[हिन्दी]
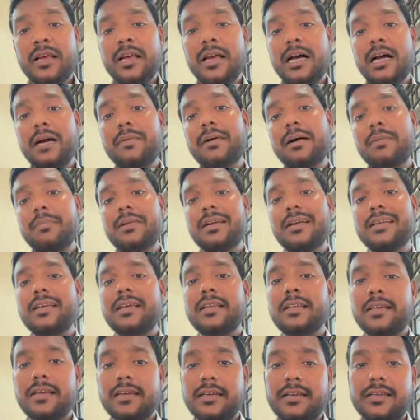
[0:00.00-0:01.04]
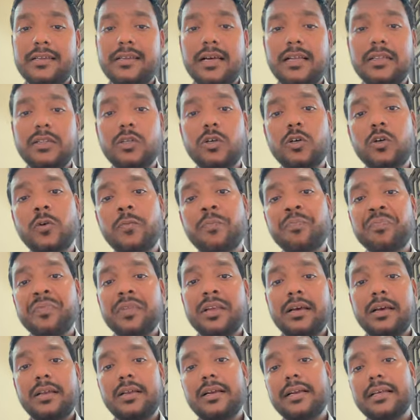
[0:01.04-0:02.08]
अब आप लड़की देखने जाते हो
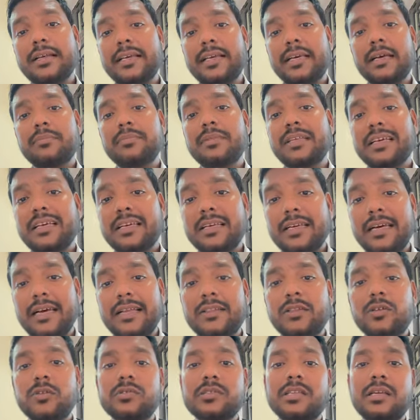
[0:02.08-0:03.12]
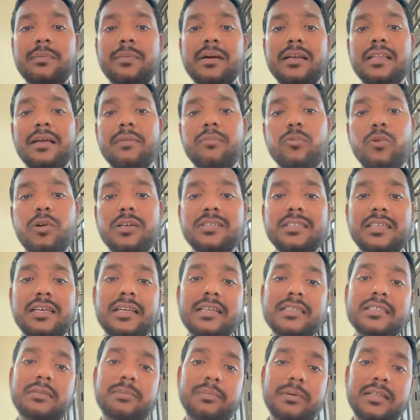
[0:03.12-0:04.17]
लड़की आप देख के आते हो उसके बाद आपको
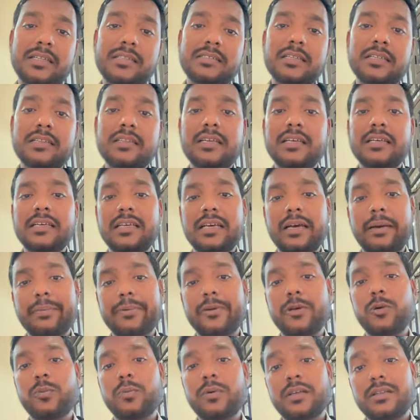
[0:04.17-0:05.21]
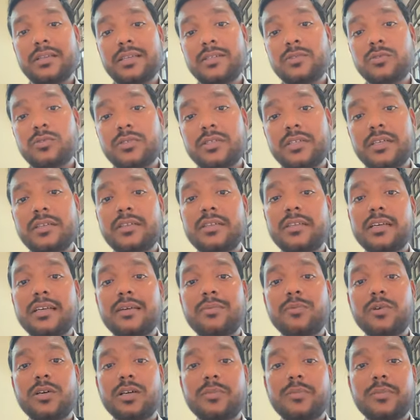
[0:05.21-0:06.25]
अचानक से पता चलता है कि आपके ऊपर तीन के
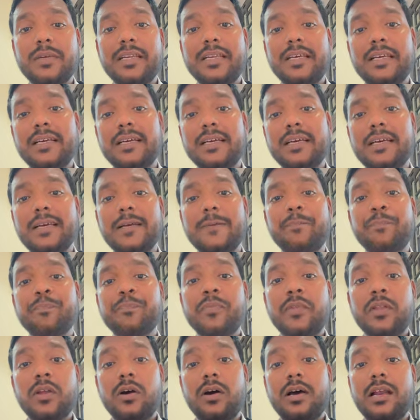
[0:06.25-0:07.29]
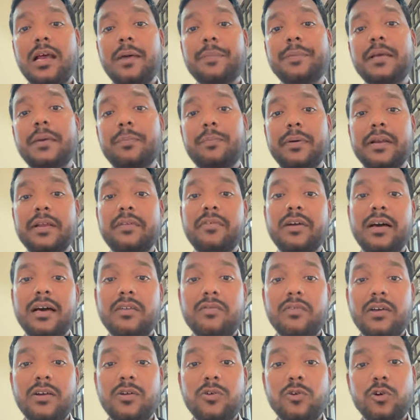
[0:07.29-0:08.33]
मुकदमे लिख गए हैं और आपके परिवार
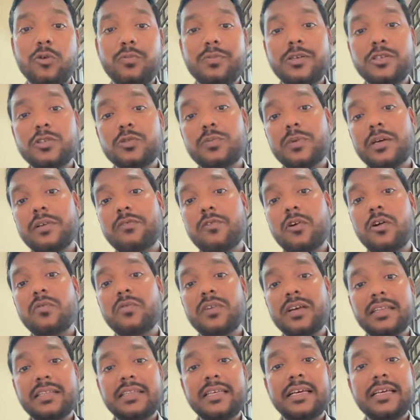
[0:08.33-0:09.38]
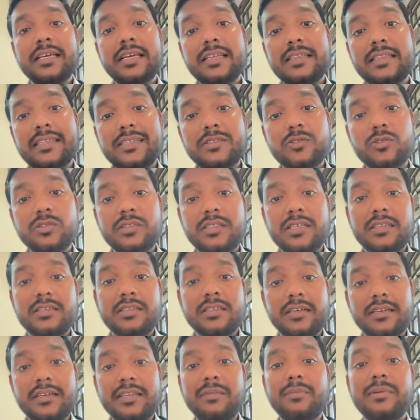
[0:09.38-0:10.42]
वालों को भी उसमें इन्वॉल्व कर दिया गया तीन
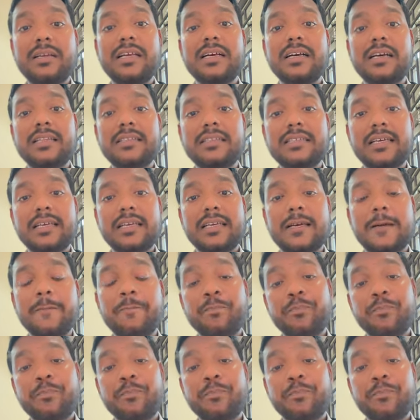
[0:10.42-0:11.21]
डी भी लगा दिया गया